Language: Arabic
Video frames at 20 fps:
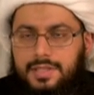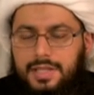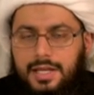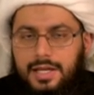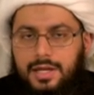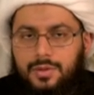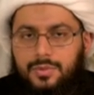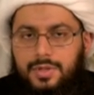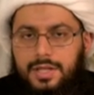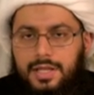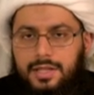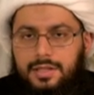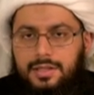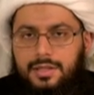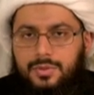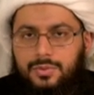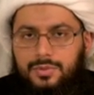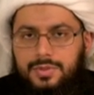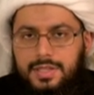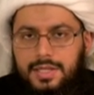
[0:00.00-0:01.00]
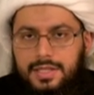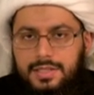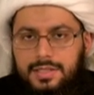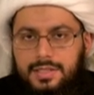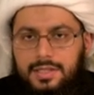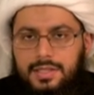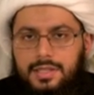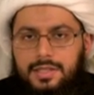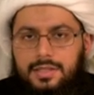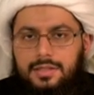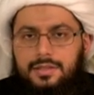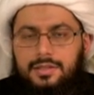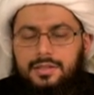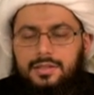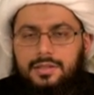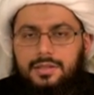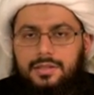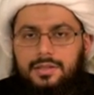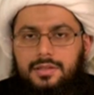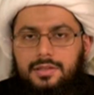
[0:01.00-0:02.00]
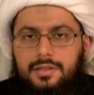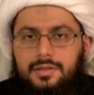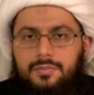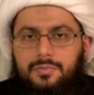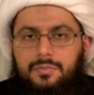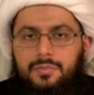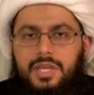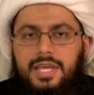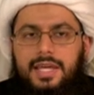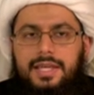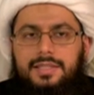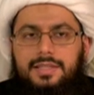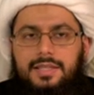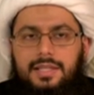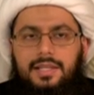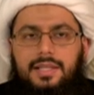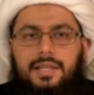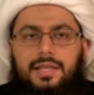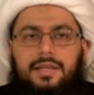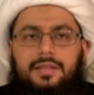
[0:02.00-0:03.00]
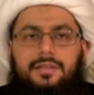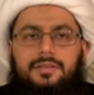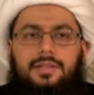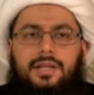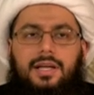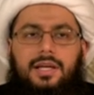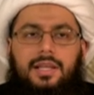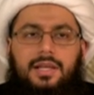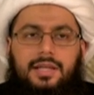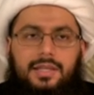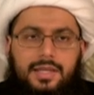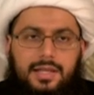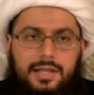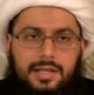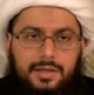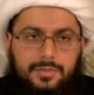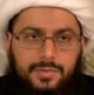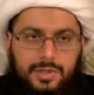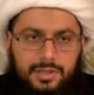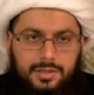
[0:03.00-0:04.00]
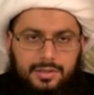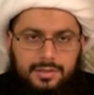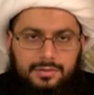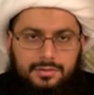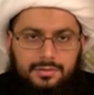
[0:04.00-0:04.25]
تحاول أنه تأتي بأدلة على كلامك